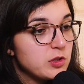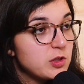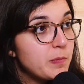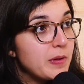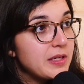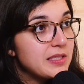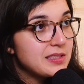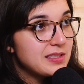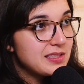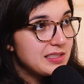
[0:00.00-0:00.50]

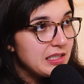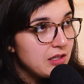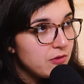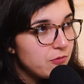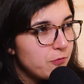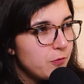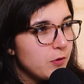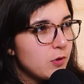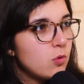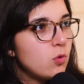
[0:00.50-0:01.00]

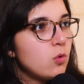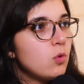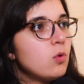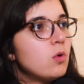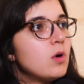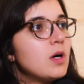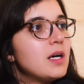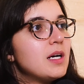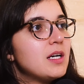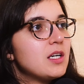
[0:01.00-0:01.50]

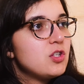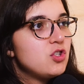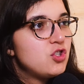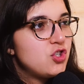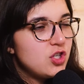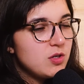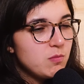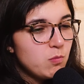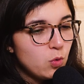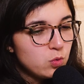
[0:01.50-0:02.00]
específico
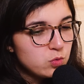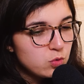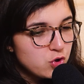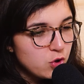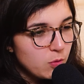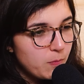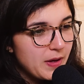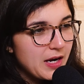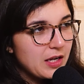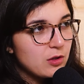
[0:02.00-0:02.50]
de mundo
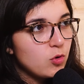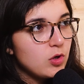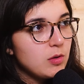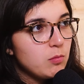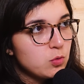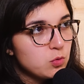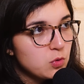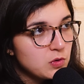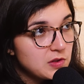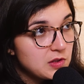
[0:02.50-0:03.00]
de operador e
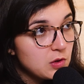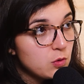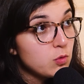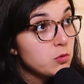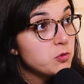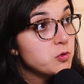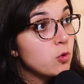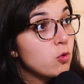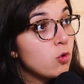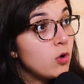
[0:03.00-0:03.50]
mundo de
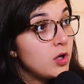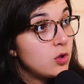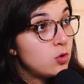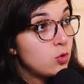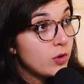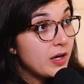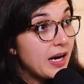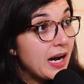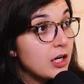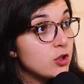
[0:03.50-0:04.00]
seguros que o
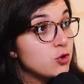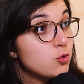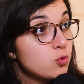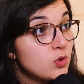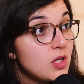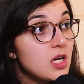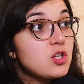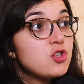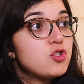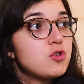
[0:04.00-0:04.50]
corretor
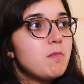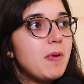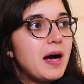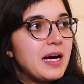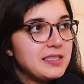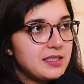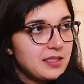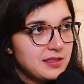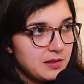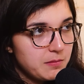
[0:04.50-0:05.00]
ajuda
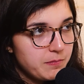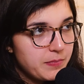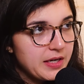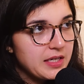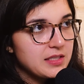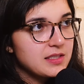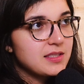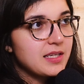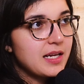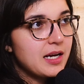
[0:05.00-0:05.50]
demais as
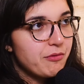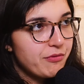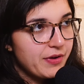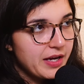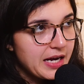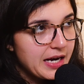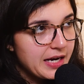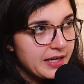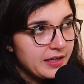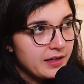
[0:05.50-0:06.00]
empresas a
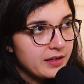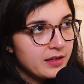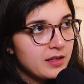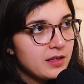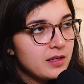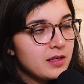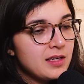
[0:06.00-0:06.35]
navegarem.